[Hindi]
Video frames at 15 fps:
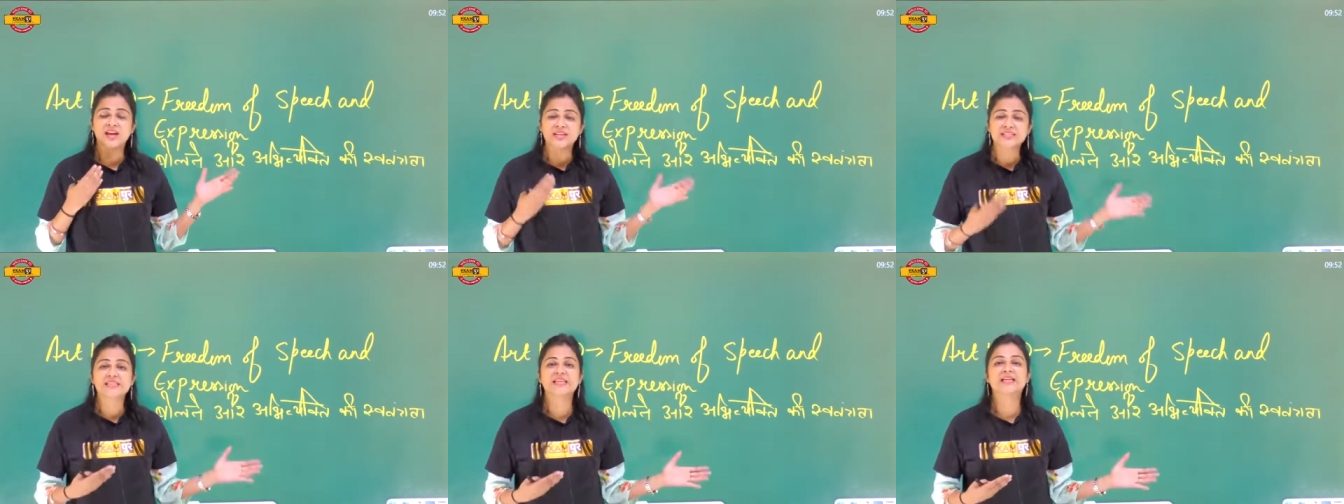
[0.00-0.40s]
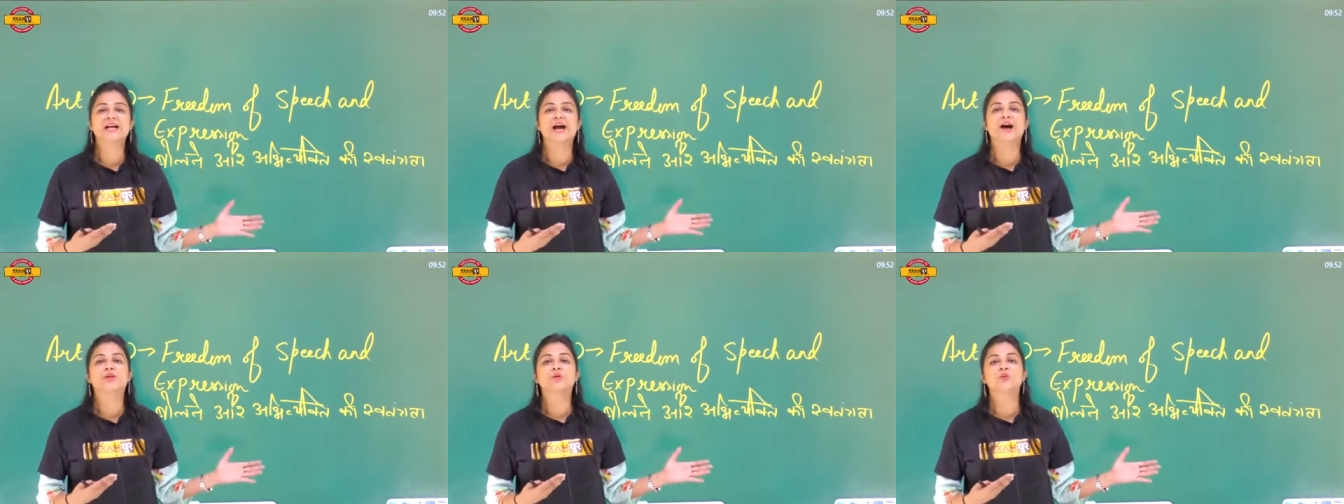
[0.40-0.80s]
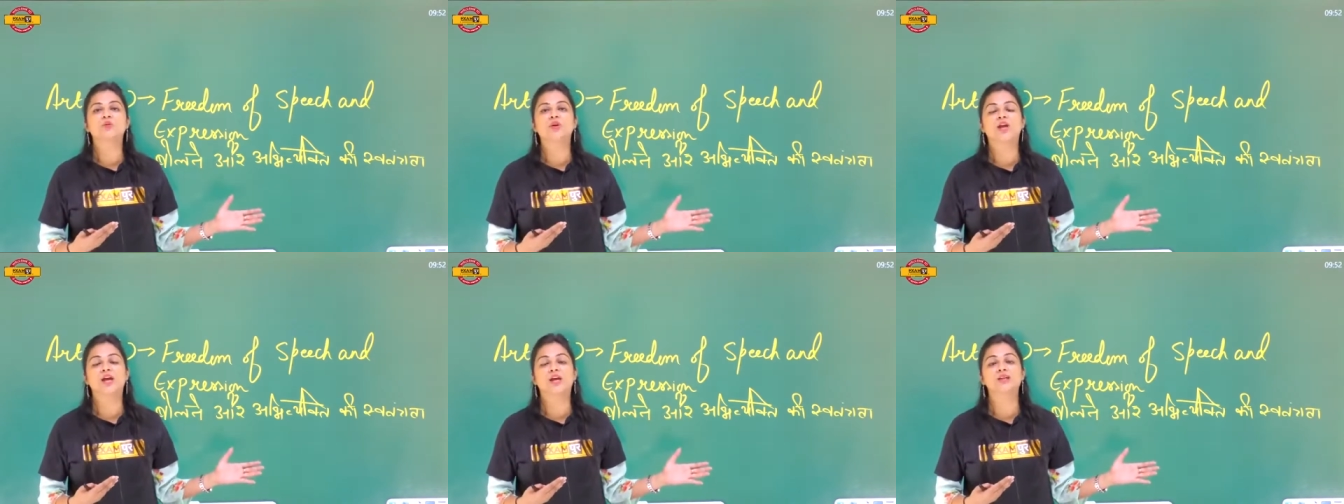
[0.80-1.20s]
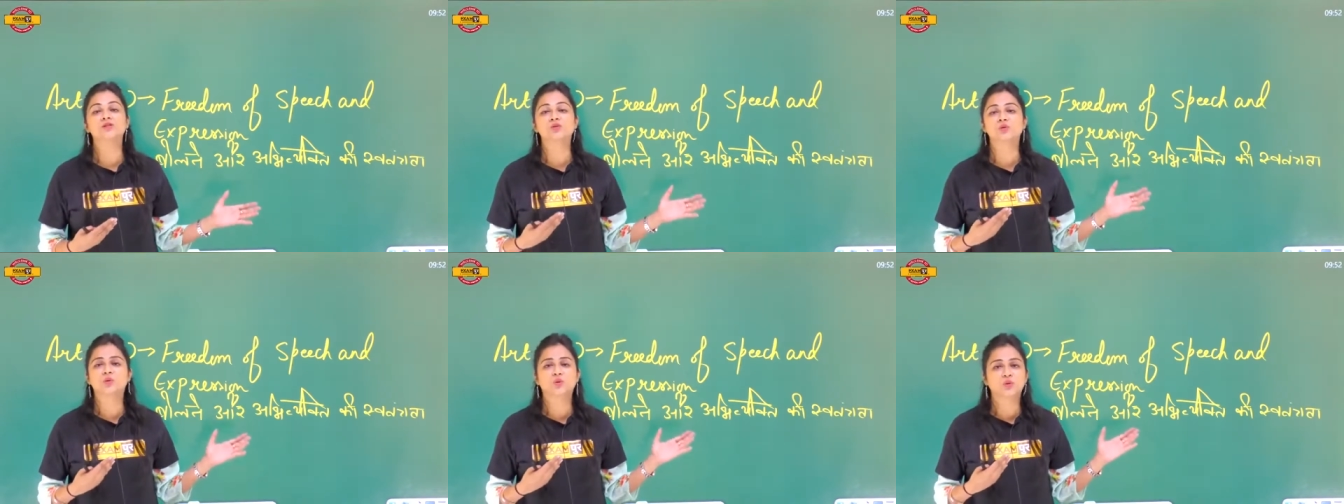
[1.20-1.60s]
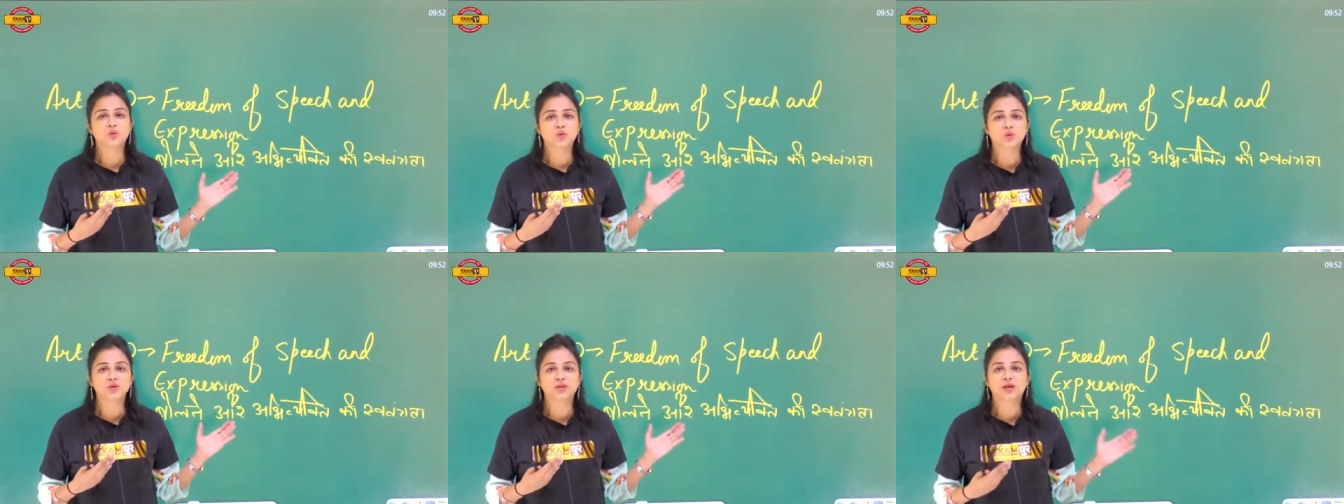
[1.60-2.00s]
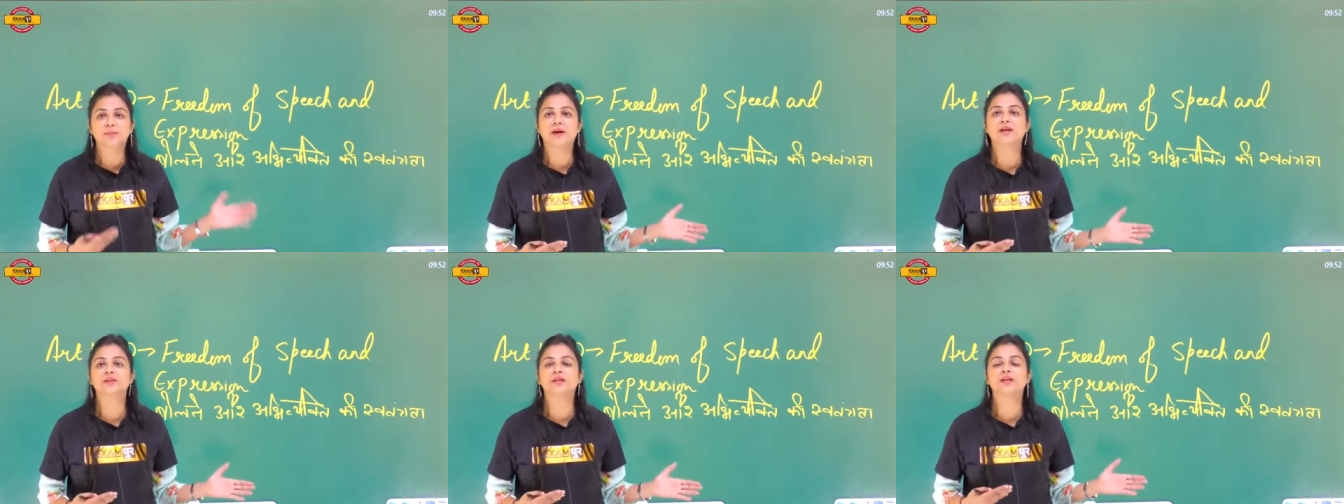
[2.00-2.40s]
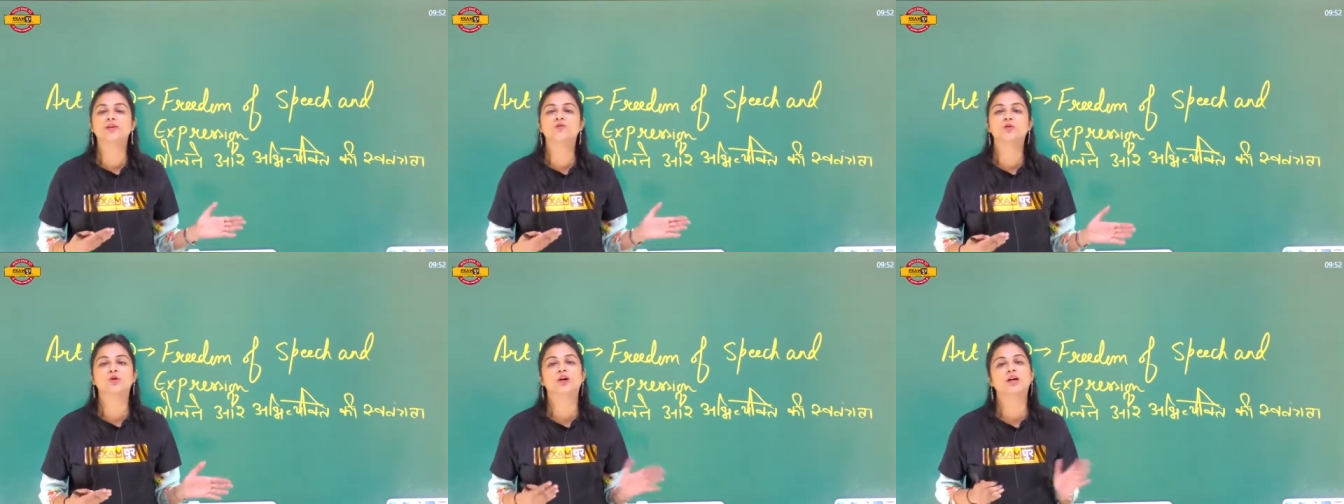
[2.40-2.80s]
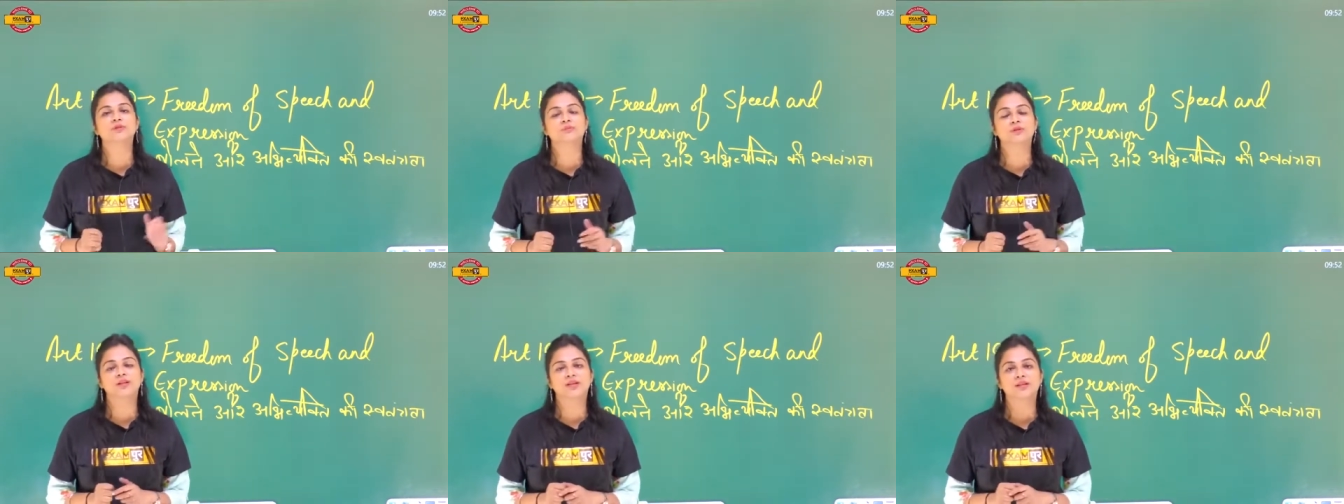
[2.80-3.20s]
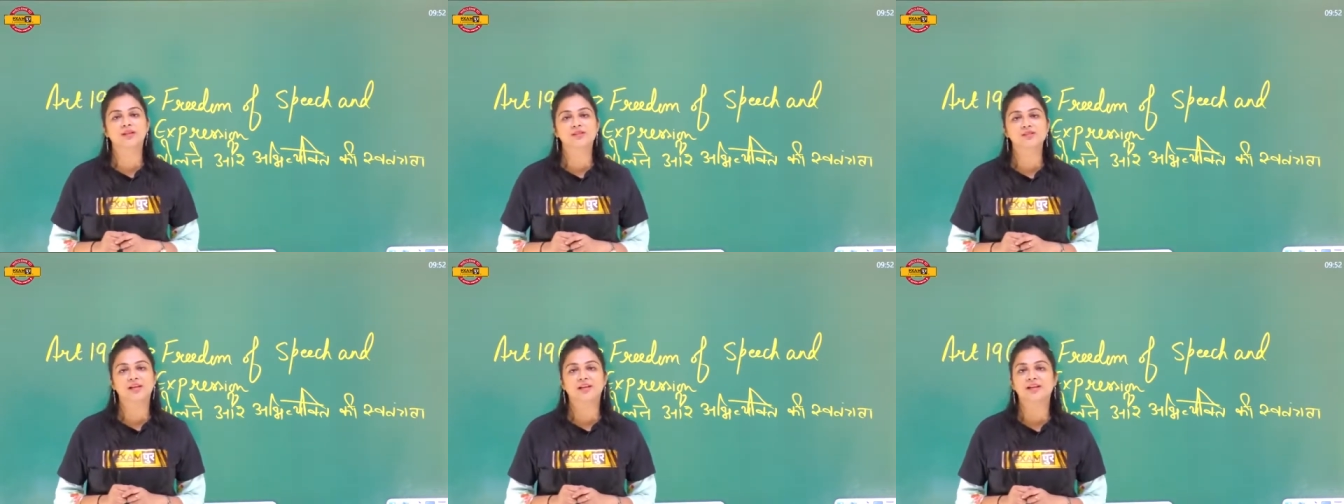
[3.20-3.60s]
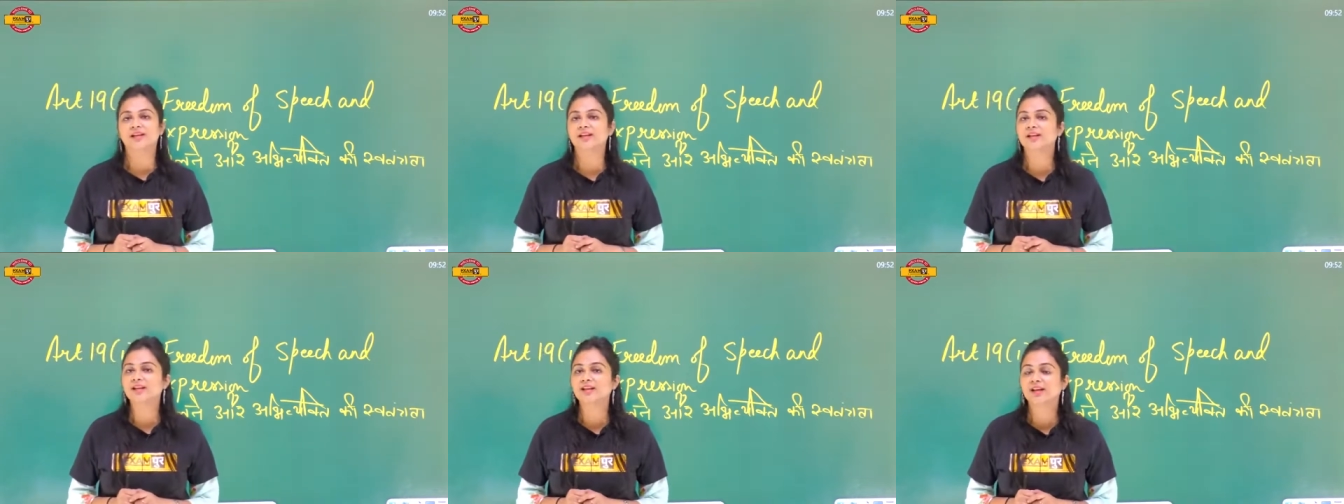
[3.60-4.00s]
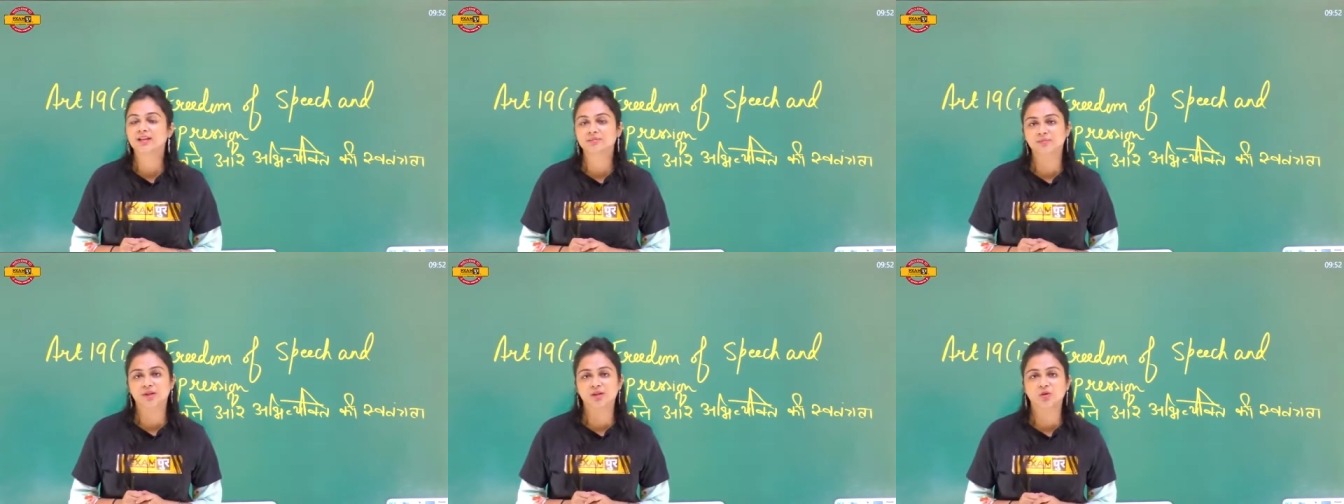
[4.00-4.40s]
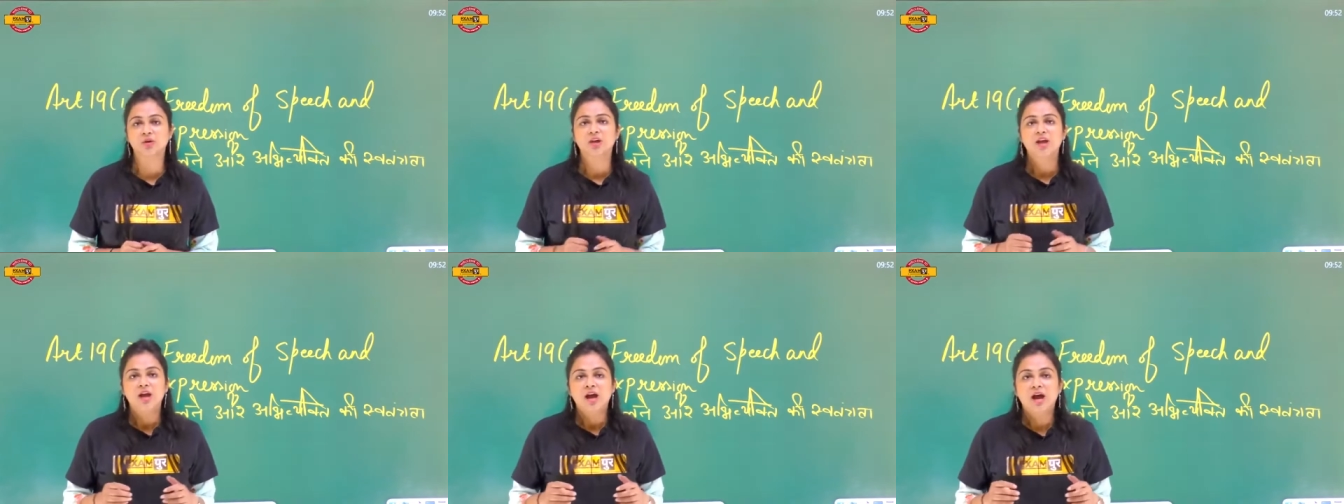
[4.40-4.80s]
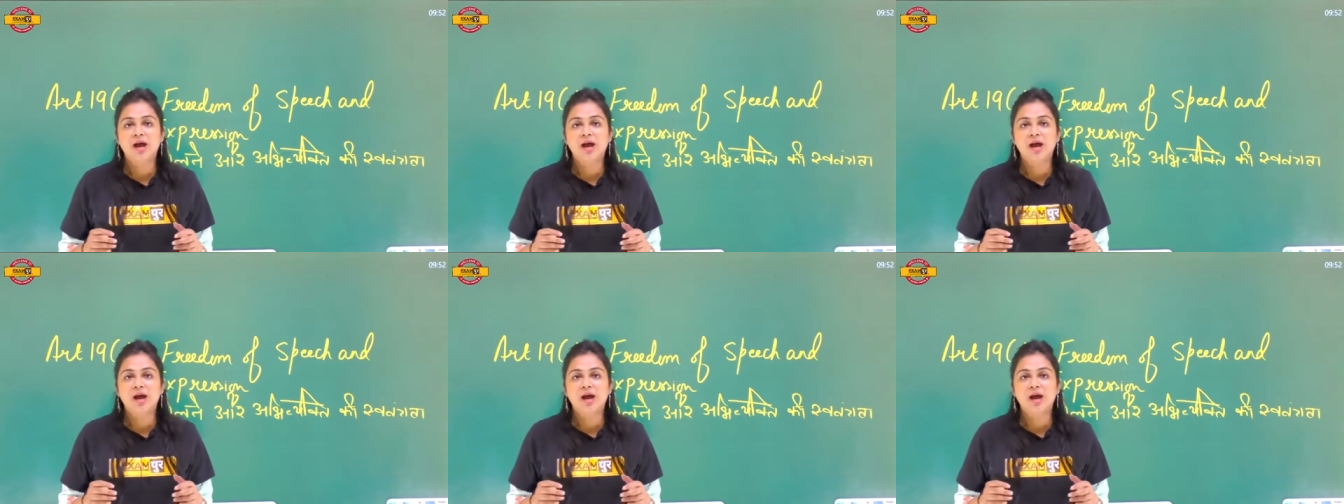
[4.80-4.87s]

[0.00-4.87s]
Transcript: ऐसे कानून हैं जो लोगों को दबाते हैं वो ख़त्म कर दिए जाएंगे लेकिन ख़त्म नहीं हो